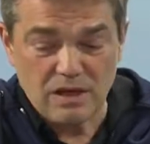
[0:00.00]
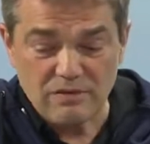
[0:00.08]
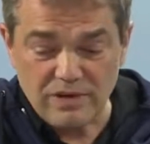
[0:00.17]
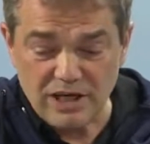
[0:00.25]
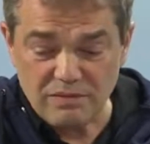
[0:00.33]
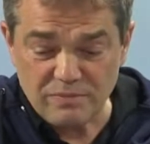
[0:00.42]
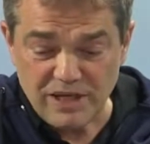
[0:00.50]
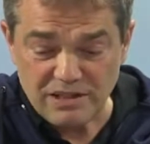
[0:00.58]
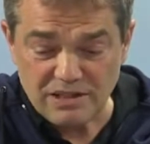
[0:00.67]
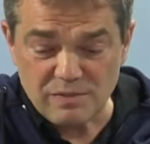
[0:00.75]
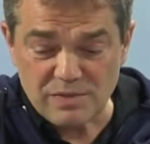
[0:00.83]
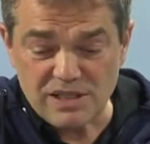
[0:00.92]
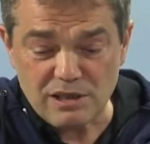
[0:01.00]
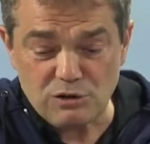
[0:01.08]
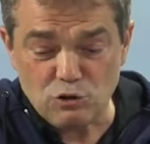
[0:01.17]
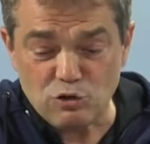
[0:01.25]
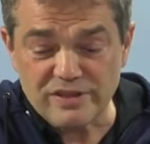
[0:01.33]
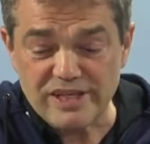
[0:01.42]
Fakat
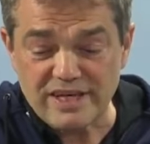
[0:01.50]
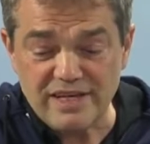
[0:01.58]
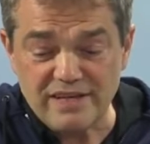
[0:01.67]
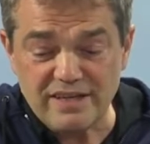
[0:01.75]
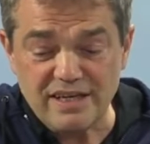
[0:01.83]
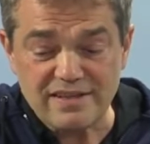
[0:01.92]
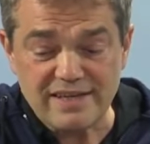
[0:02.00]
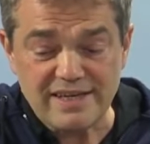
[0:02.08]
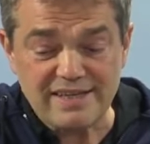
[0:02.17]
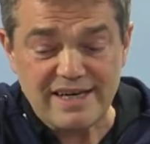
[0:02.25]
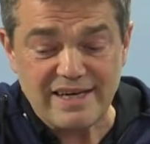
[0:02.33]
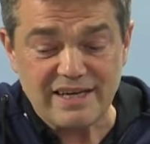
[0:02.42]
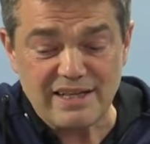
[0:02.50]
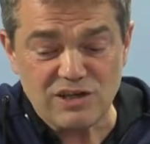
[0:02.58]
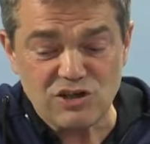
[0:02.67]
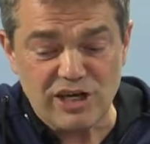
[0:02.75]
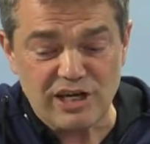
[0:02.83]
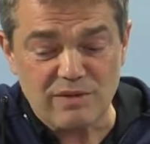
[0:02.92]
baktığımızda 97 ile 87
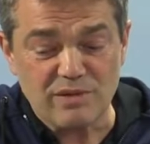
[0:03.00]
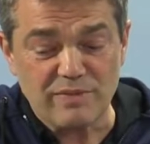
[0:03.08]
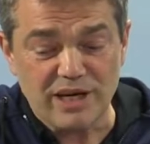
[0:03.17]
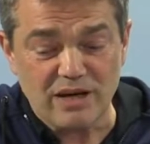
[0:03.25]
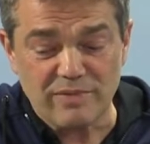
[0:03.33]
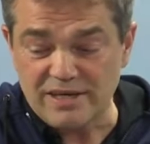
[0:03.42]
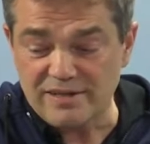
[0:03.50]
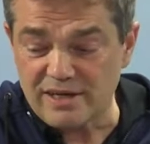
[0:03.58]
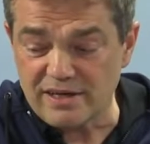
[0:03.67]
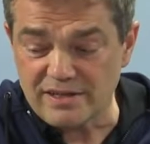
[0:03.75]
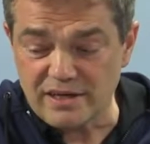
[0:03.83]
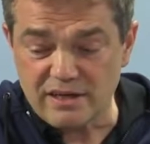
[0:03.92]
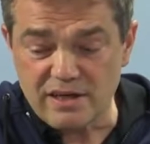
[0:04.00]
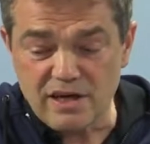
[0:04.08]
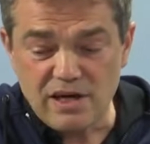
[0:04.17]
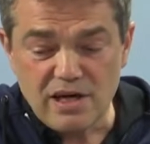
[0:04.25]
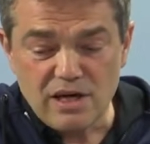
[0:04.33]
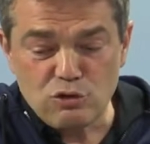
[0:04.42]
hani cehennemle beraber saysak
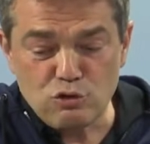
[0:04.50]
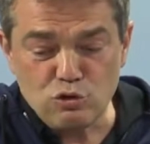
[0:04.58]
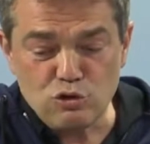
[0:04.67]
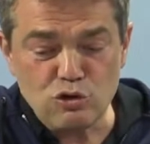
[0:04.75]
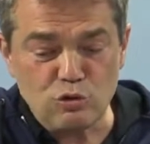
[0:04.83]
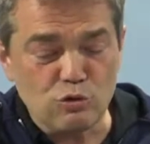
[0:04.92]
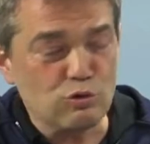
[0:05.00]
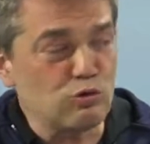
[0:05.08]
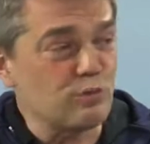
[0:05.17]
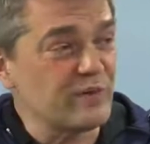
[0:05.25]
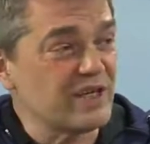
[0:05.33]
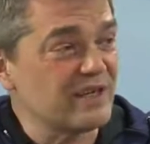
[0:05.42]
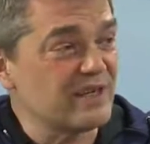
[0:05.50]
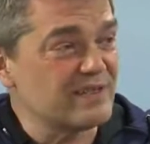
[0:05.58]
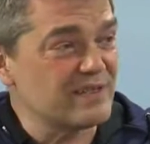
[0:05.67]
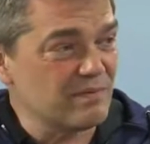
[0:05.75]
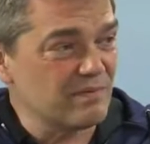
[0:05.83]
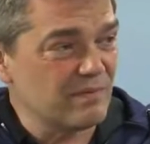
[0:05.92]
%10'luk bir
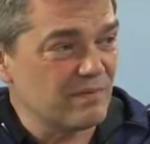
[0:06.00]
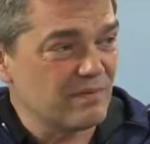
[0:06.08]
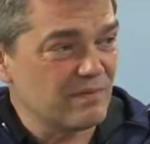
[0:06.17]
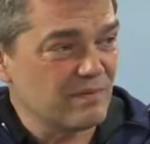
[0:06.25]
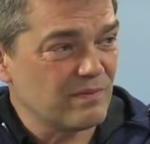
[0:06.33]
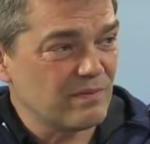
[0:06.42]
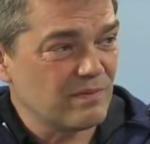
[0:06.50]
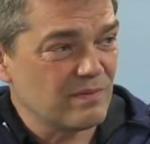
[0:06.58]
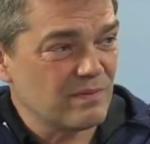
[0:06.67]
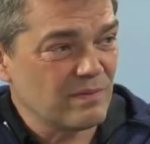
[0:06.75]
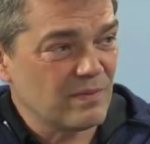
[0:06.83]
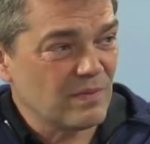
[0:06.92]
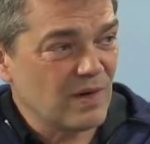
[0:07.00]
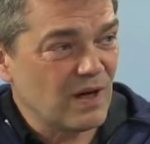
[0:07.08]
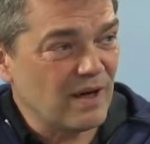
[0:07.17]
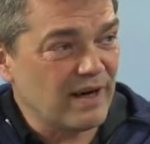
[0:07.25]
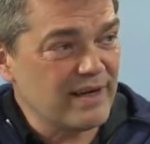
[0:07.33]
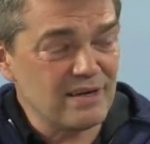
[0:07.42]
kesim
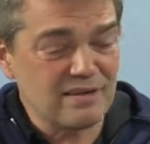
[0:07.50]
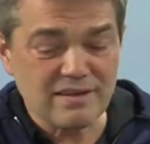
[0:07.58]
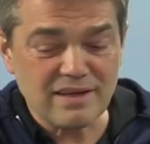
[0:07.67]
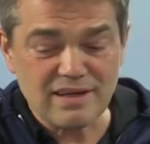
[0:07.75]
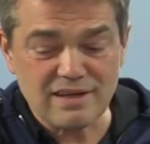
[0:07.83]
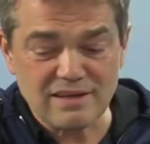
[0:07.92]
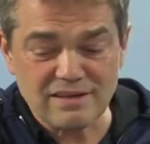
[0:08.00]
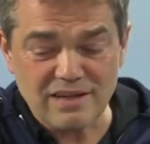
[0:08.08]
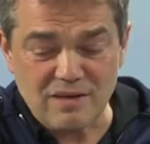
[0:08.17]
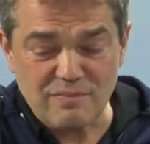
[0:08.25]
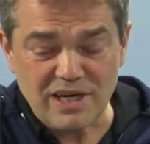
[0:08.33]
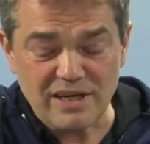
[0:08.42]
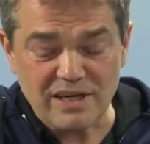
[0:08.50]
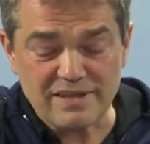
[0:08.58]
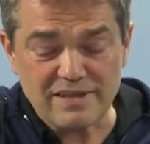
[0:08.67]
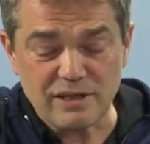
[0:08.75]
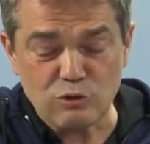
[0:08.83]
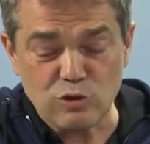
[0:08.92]
Ahirette e, tam
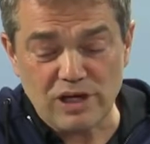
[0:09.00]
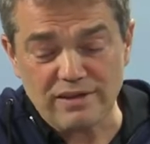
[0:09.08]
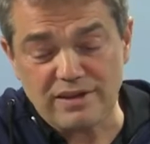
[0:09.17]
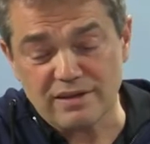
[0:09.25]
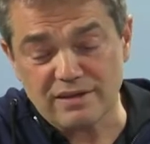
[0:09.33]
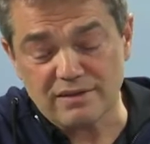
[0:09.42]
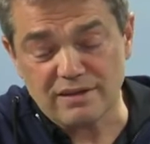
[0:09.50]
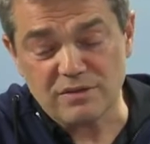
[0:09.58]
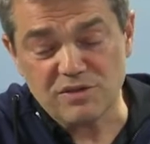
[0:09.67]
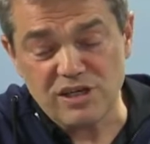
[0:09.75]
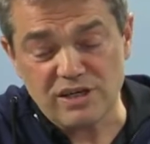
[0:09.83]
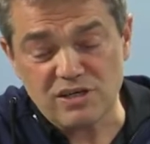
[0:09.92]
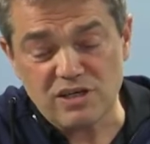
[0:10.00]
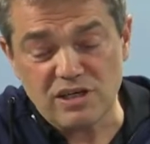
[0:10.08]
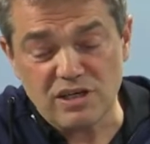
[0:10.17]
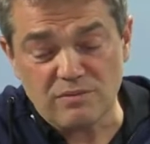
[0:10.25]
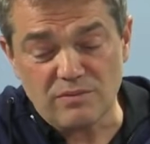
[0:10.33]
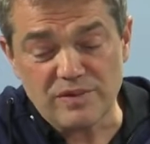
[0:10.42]
manasıyla Kur'an'da anlatıldığı gibi cennet
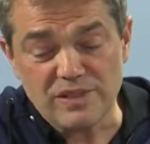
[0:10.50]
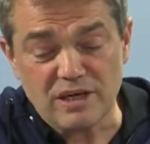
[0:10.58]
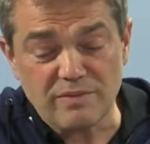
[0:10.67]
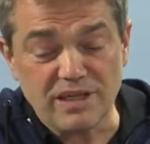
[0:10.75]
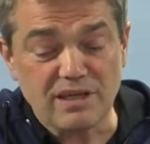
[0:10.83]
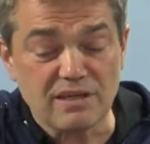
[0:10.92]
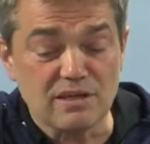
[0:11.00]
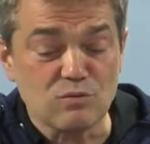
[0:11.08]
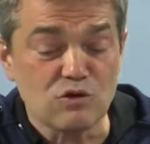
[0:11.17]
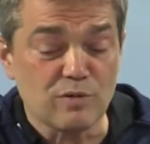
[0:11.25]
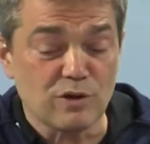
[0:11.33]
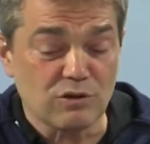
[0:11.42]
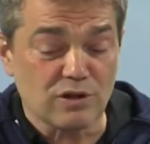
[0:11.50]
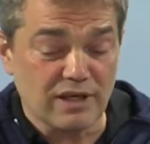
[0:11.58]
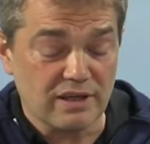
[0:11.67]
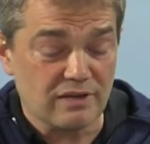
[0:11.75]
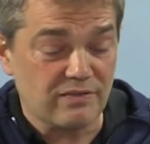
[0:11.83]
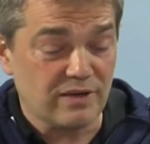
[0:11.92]
cennet inanmamasına rağmen kendini Müslüman
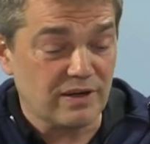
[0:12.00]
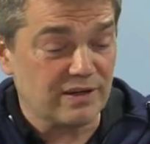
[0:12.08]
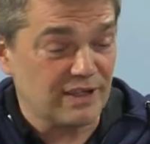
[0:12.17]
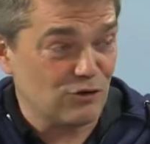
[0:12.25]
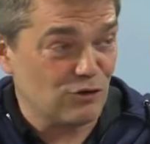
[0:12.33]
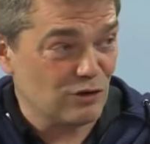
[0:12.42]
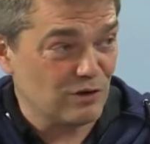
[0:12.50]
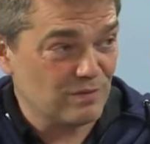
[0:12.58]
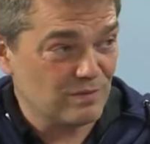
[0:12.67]
olarak ifade ediyor.